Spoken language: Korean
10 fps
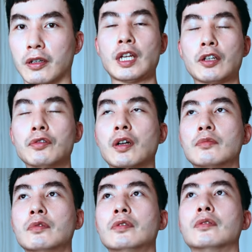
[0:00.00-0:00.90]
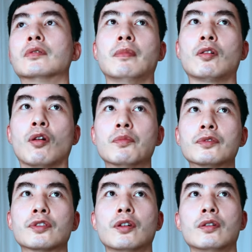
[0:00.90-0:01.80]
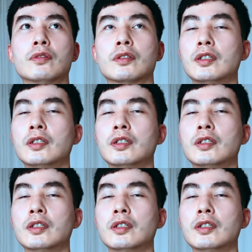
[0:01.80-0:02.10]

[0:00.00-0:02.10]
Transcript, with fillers: 착용감은 막 엄청